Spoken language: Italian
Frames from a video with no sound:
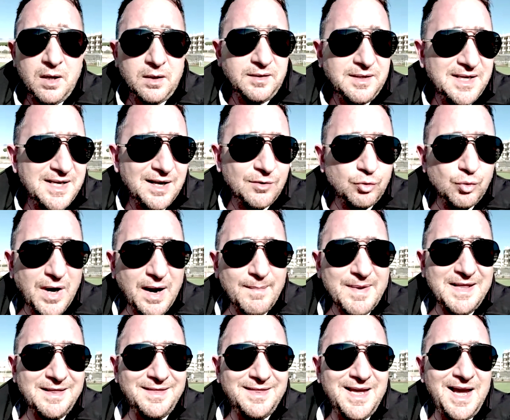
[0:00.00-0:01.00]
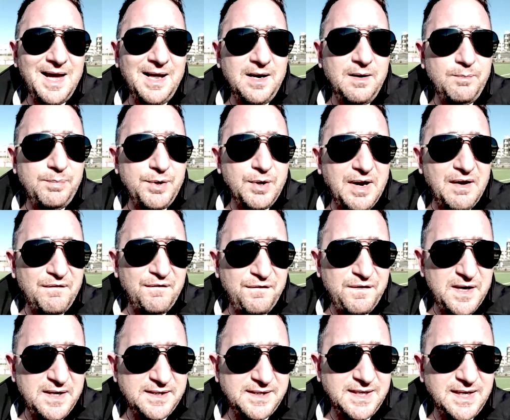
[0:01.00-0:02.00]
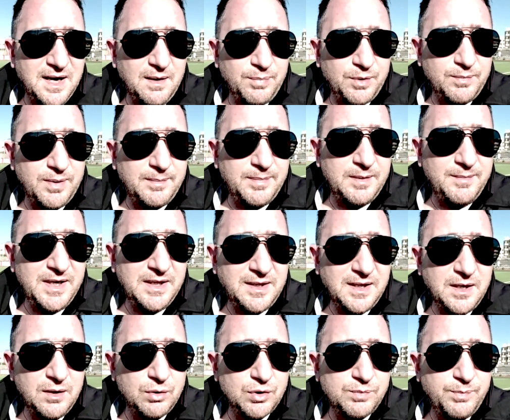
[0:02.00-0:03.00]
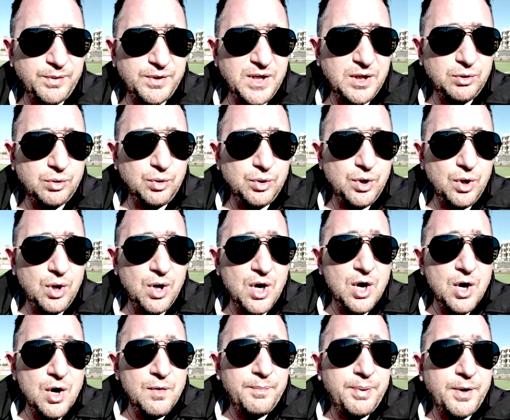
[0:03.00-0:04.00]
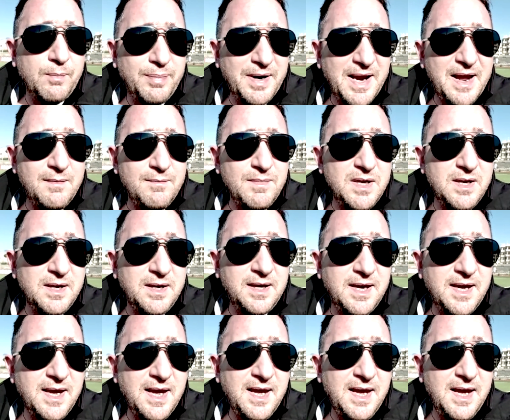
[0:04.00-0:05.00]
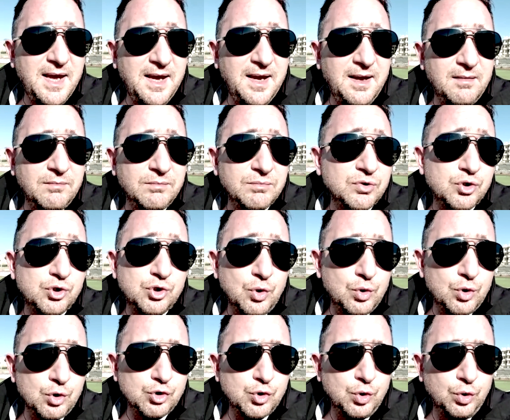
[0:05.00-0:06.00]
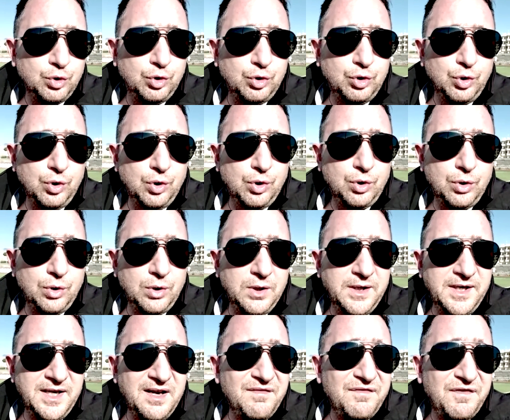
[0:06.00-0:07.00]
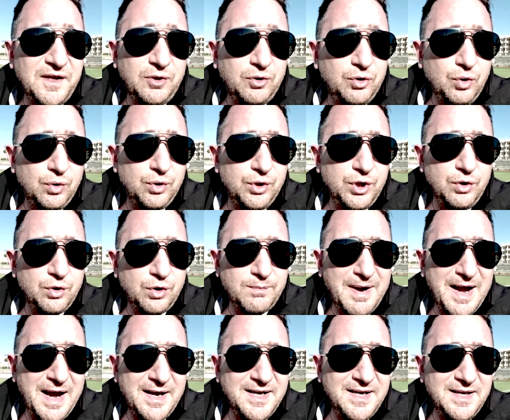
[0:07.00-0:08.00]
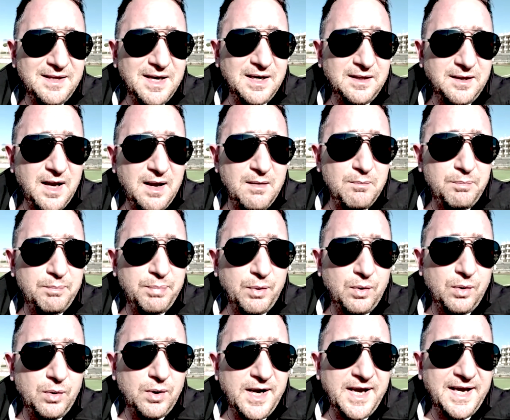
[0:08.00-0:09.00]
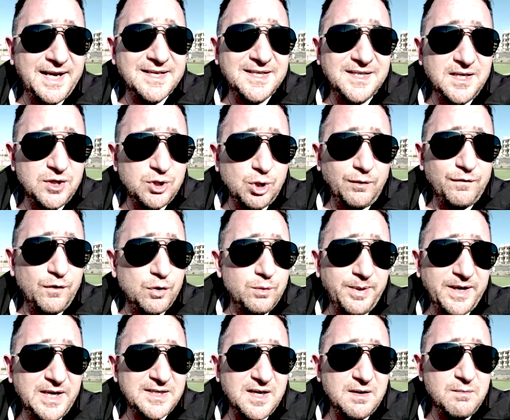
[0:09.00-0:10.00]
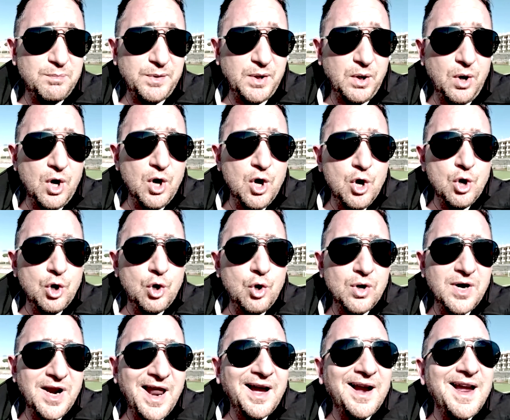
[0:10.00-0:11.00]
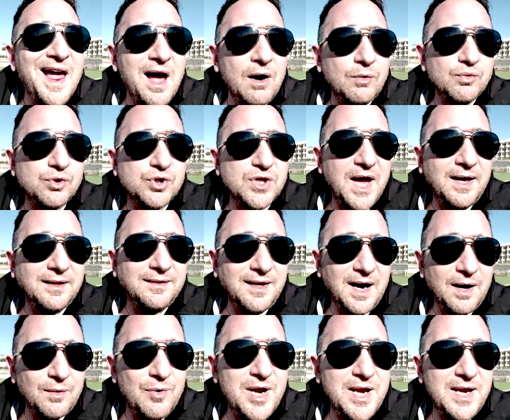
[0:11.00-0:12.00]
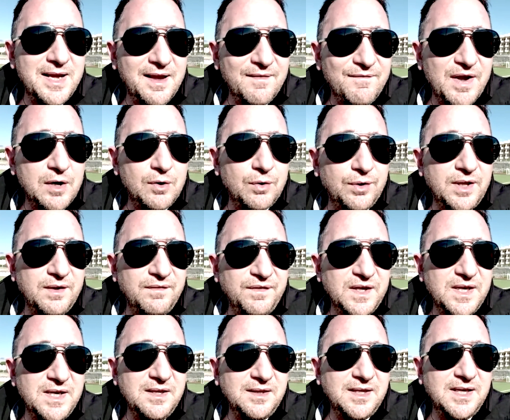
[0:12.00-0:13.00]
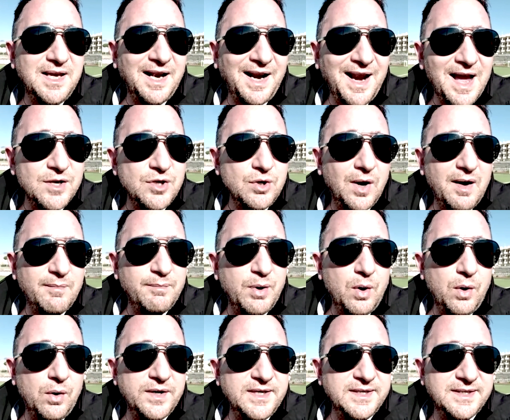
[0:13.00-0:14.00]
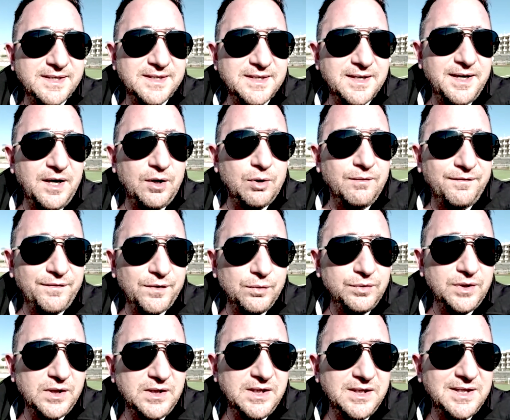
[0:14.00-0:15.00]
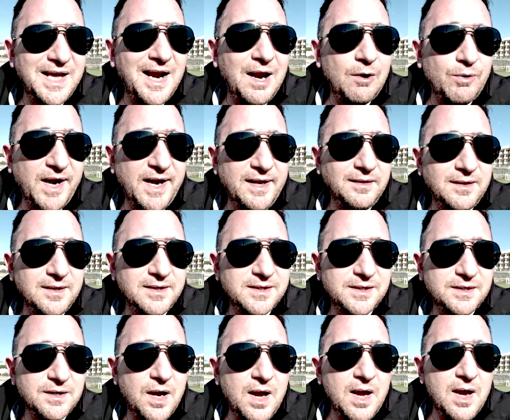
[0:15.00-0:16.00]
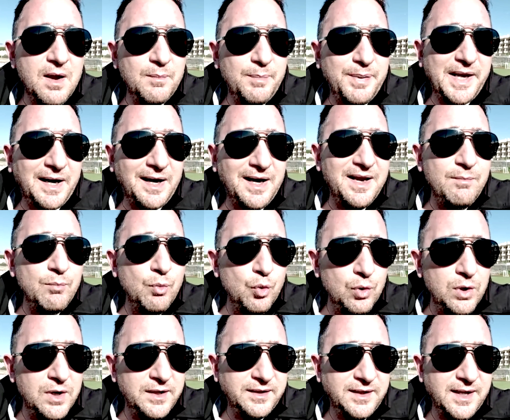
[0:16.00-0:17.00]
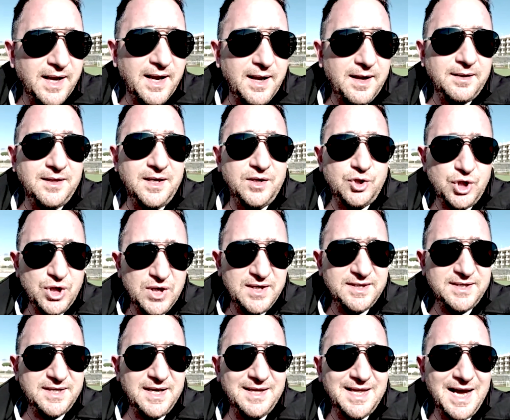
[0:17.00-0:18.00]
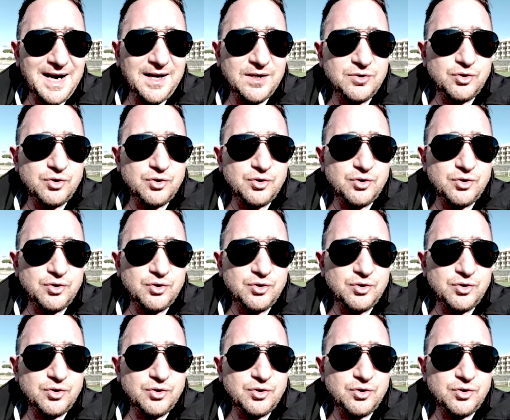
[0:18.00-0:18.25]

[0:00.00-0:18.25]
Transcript: di natura mentale più che fisica probabilmente nello spogliatoio, problemi che sono sotto i riflettori ormai da tempo e che si risolvono per esempio con la causa tra quelli che vengono definiti Raiola Boys nei confronti di De Laurentiis per le multe decise dalla